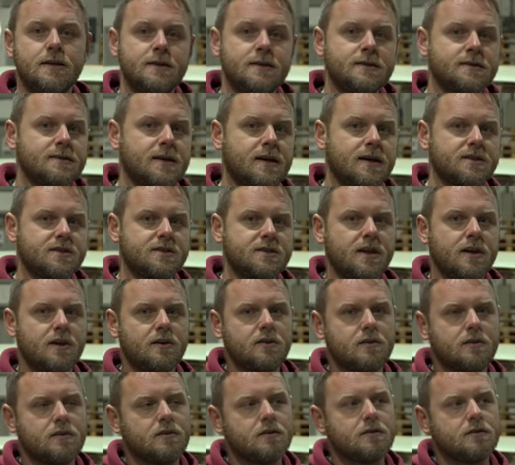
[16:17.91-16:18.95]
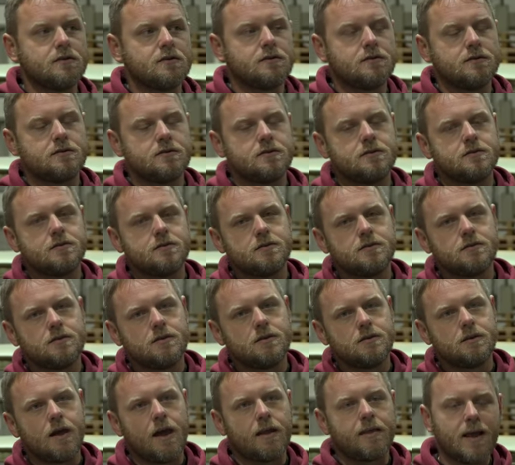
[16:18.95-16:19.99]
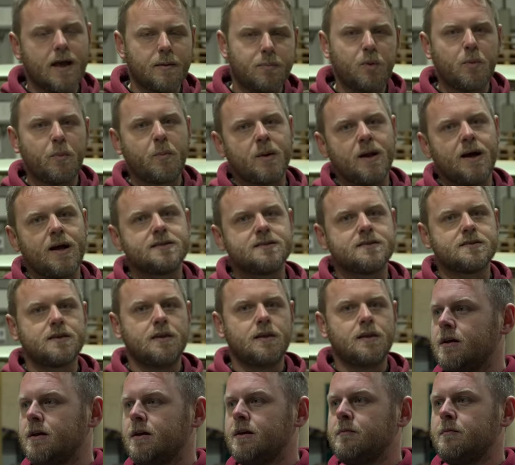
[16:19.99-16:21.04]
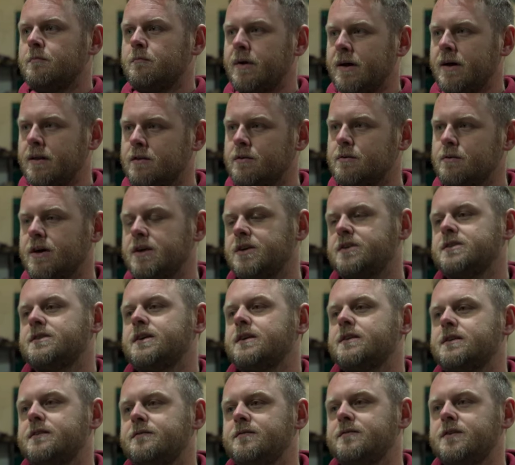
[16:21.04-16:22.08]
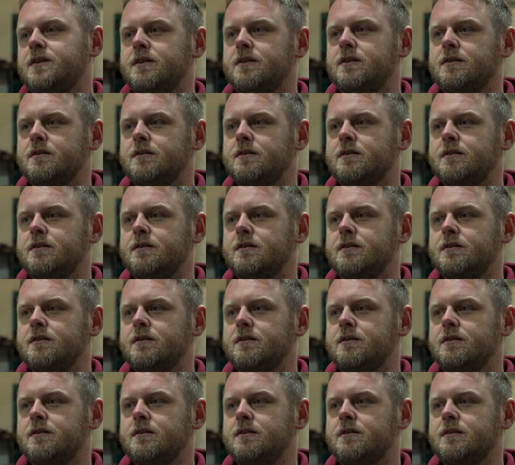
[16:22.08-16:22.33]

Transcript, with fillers: Z każdego etapu prac będą jakieś nagrywki,